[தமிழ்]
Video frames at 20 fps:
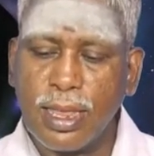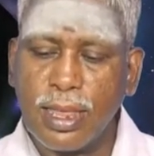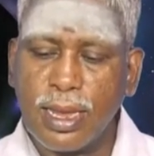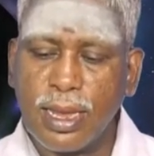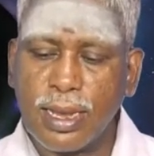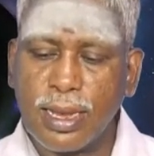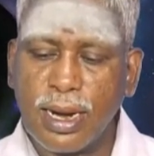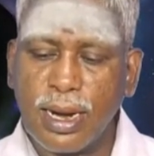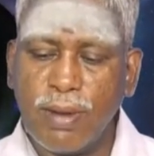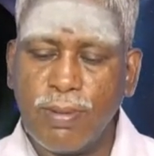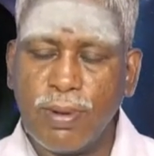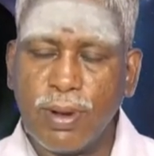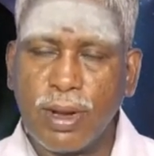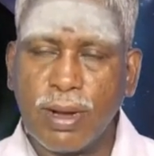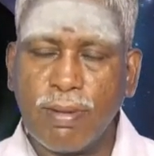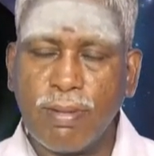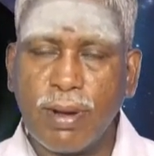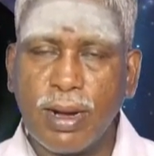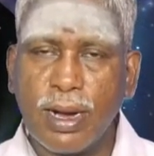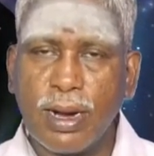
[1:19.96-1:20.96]
இந்த சனி
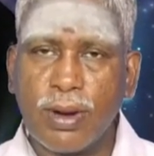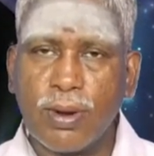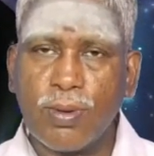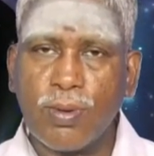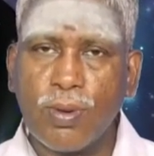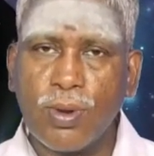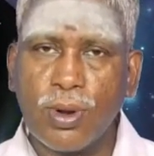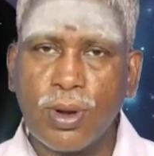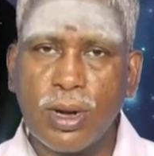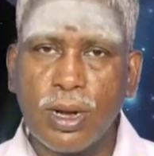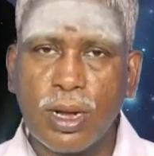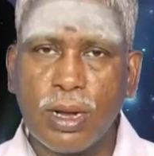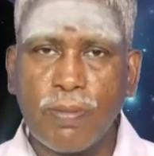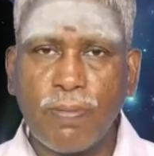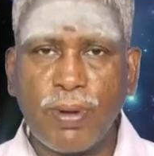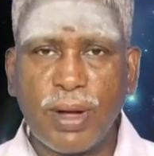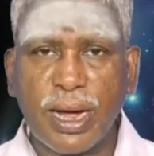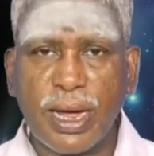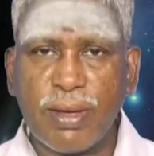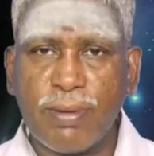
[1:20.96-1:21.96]
பகவான்
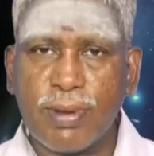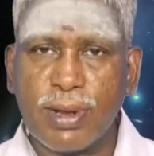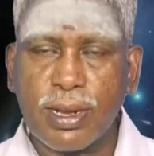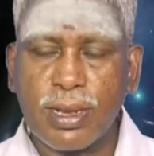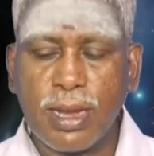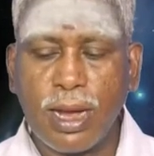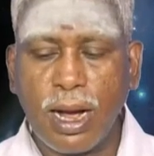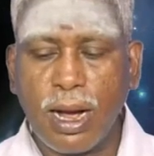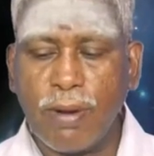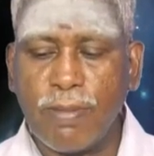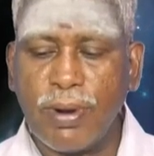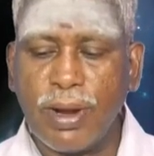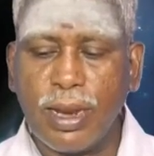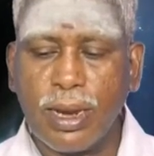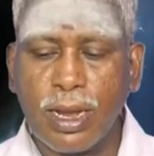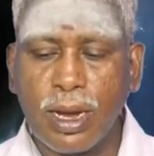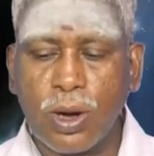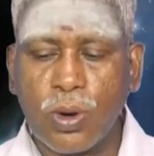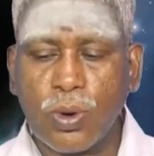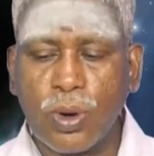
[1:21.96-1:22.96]
உங்களுக்கு பகைவர் தான்
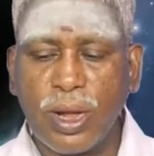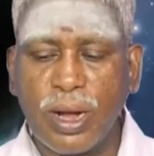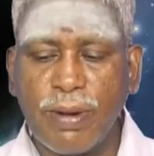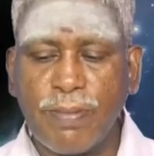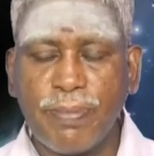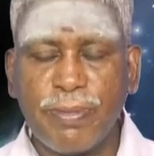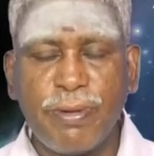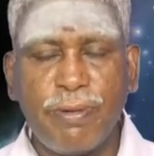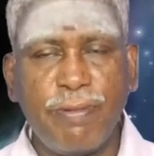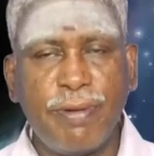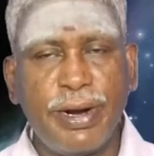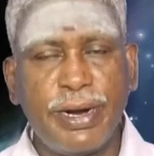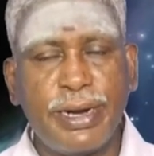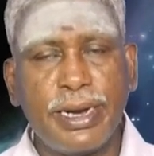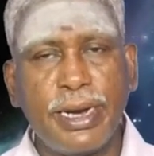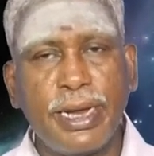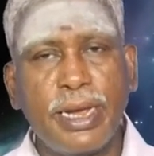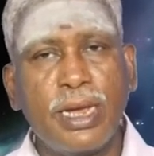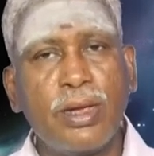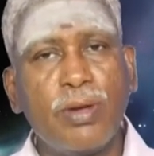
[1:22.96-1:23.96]
அப்படின்னா கூட
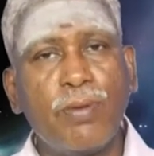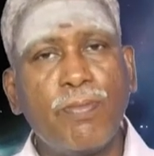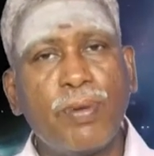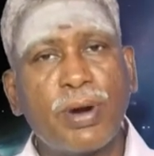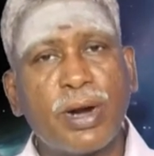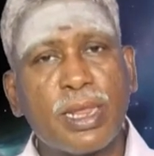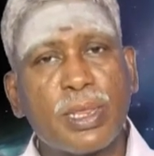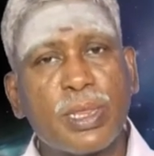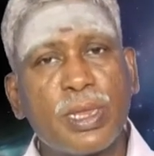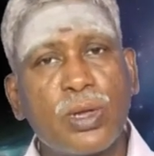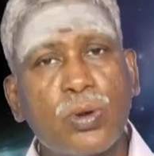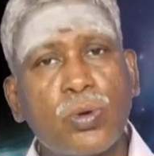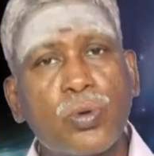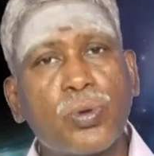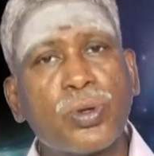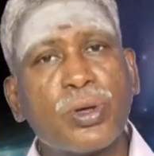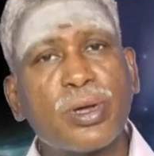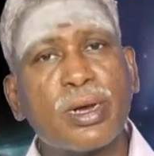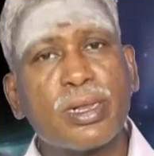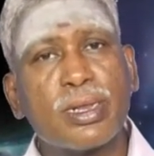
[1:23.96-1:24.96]
வெற்றியையும் பணத்தையும்
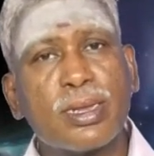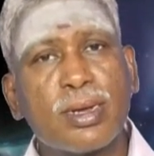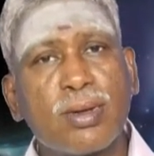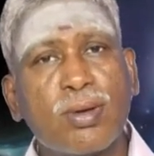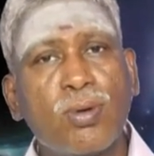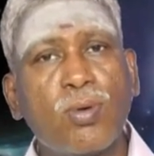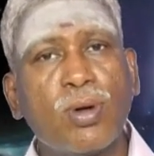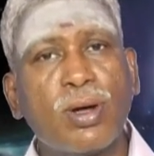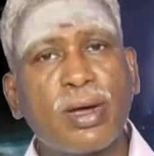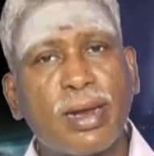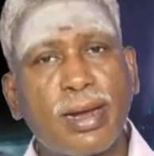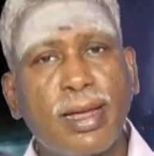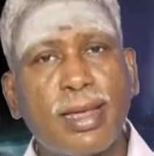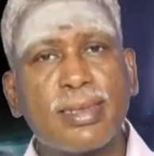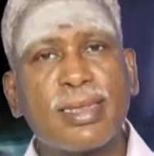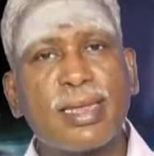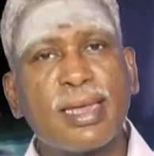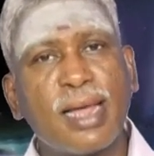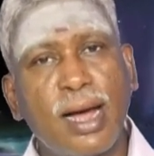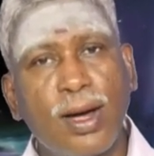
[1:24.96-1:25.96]
கொடுக்கறதுக்கு உங்கள்
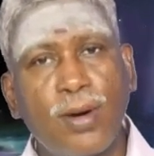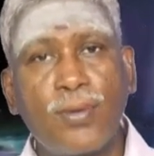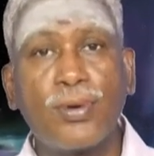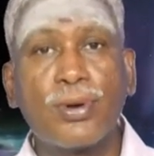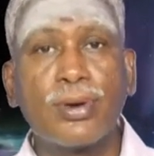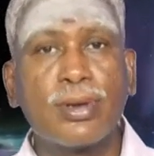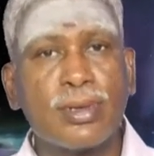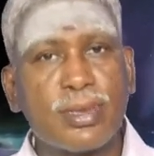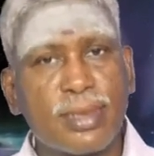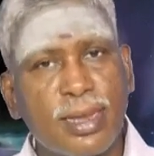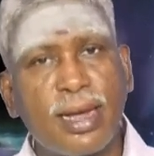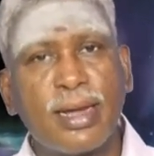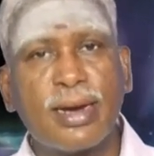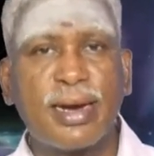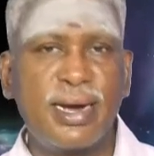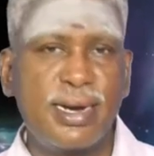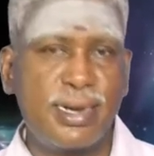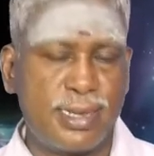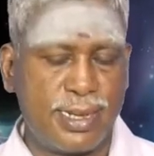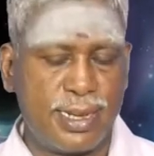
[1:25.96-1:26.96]
ராசிக்கு அவருக்கு தான்
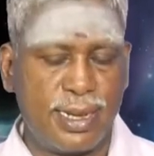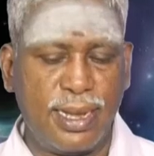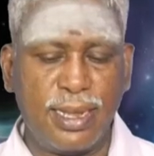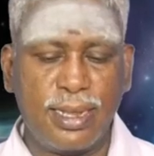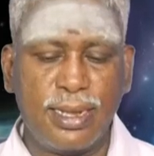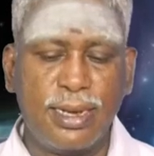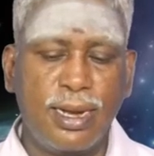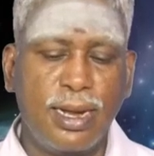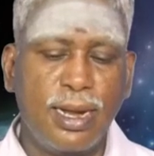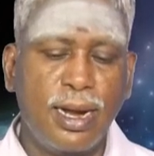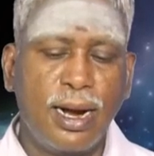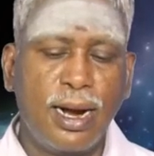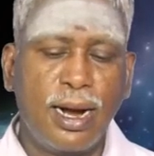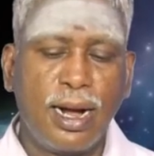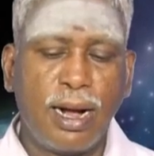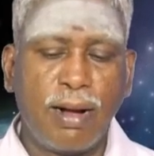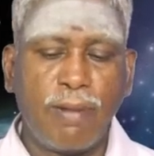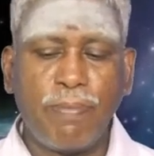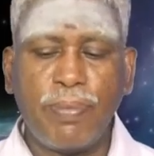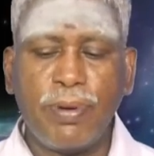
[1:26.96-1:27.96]
ரைட்ஸு
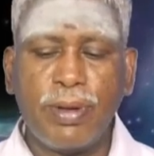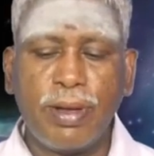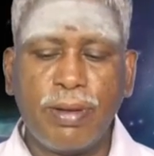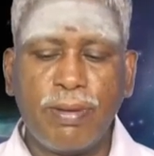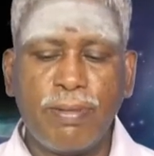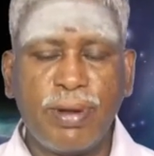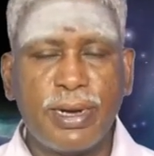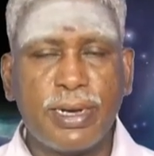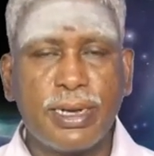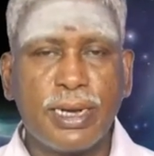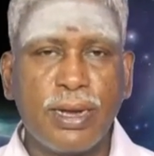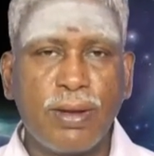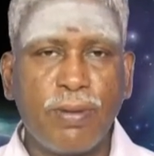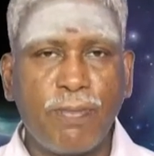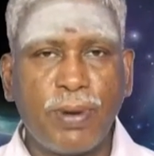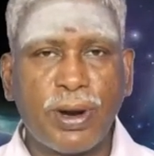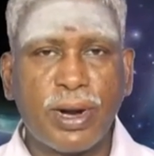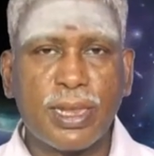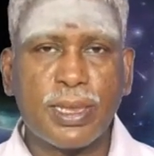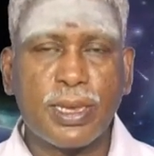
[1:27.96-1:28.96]
அப்போ
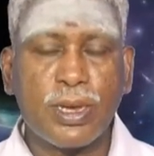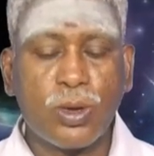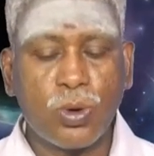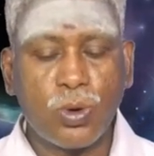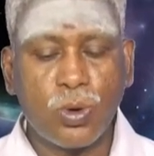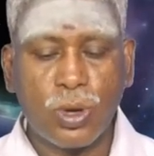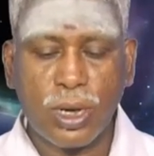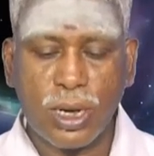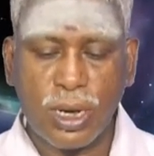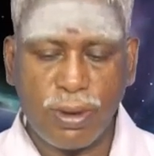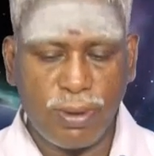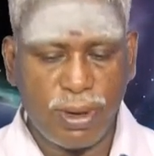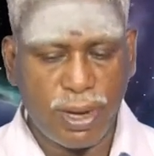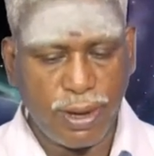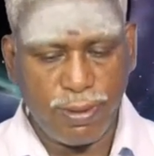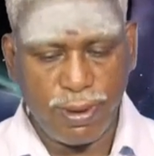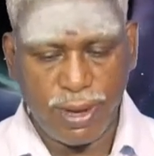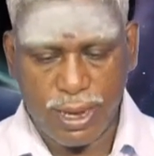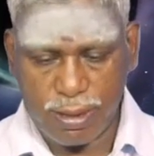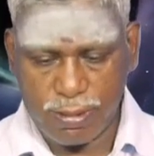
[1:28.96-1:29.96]
வெற்றியும் பணத்தையும்
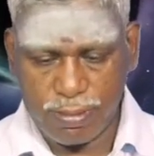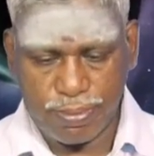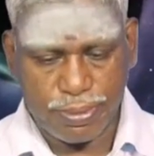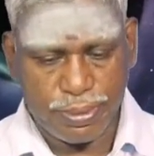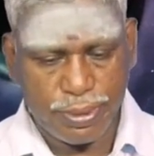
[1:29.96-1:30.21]
கொடுக்குறவர் அவர்